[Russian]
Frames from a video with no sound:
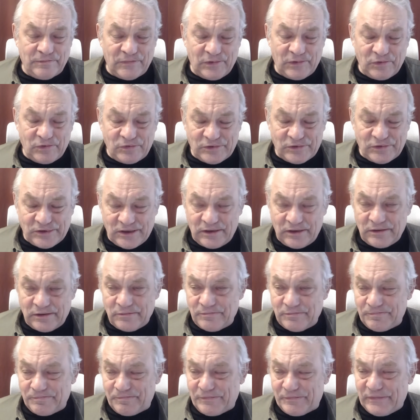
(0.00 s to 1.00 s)
Ну, в
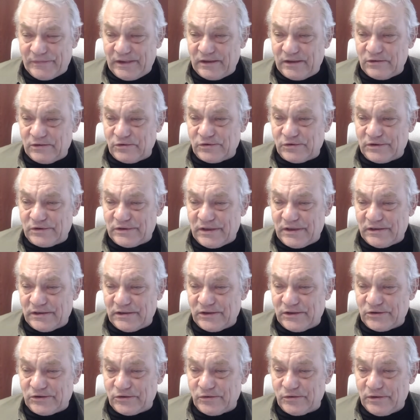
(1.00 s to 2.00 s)
целом, я должен
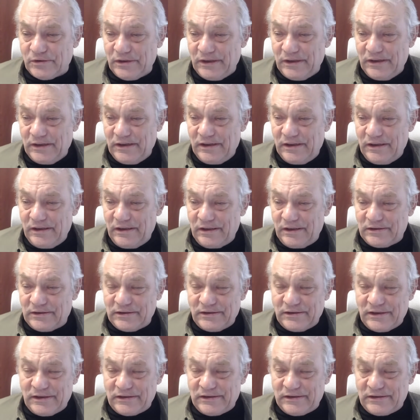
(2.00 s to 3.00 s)
сказать, что
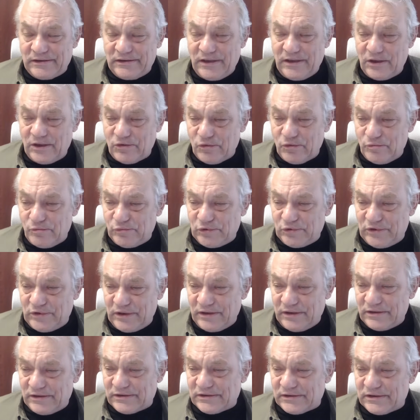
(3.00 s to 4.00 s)
это надо так
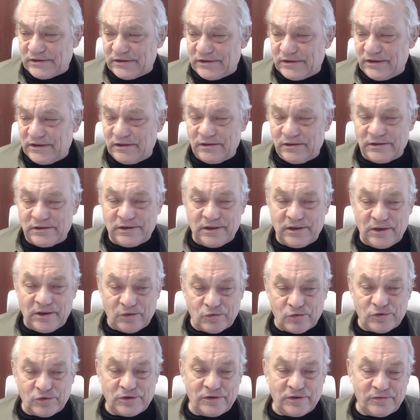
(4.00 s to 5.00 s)
умудриться сделать
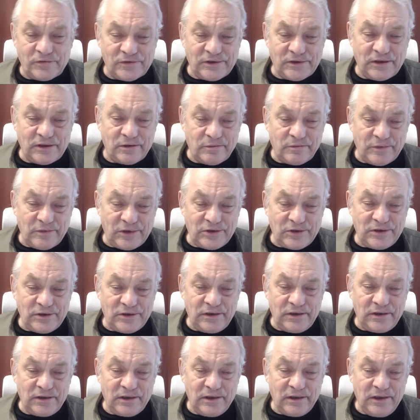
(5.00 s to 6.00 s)
хорошее в целом
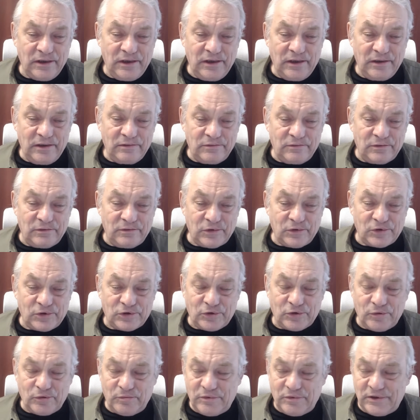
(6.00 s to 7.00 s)
решение,
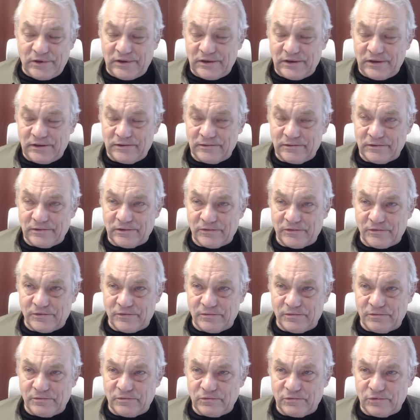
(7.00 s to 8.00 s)
чтобы
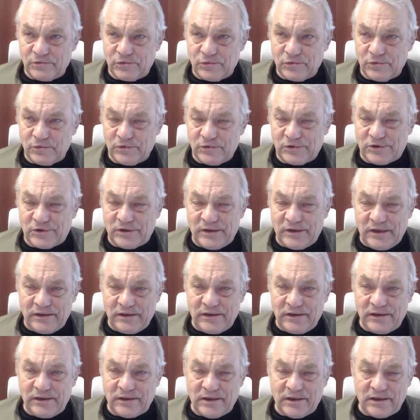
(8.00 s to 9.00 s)
э,
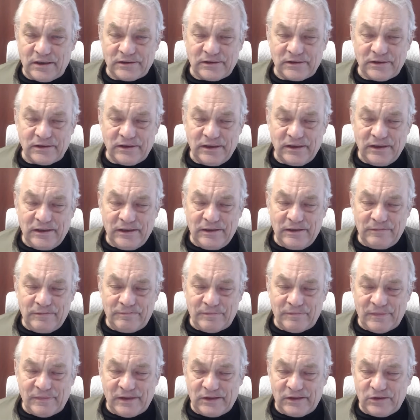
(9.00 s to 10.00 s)
желание как-то
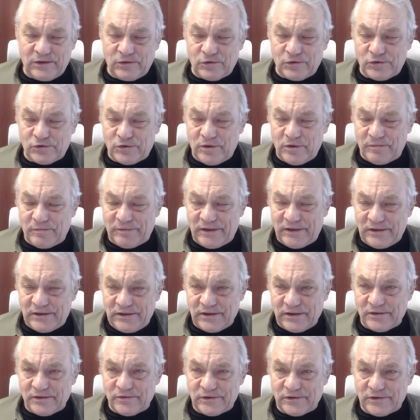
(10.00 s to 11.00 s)
не то что
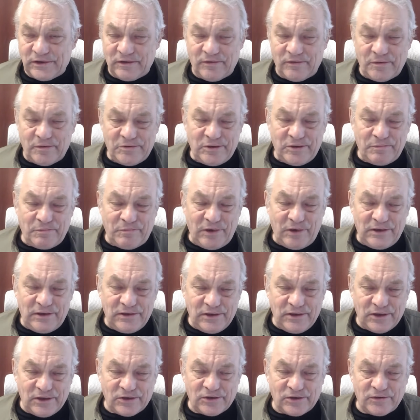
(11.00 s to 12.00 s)
аплодировать, а вообще
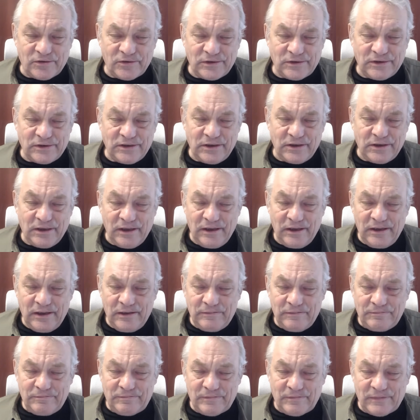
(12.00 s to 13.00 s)
поддерживать и
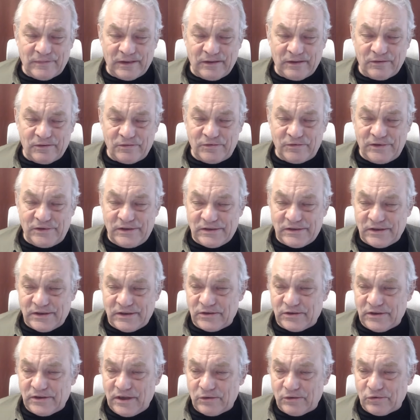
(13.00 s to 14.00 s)

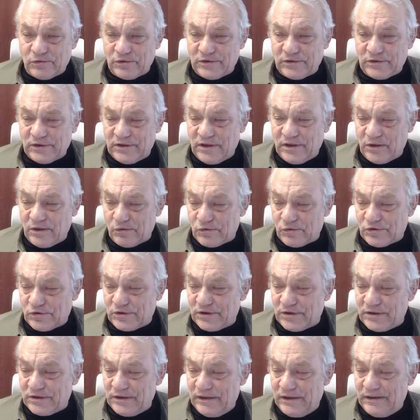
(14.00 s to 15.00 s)
выискать какой-то
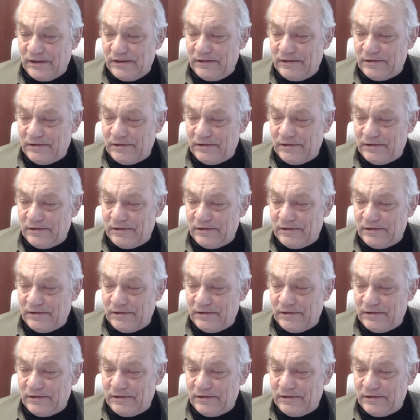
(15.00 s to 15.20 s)
хороший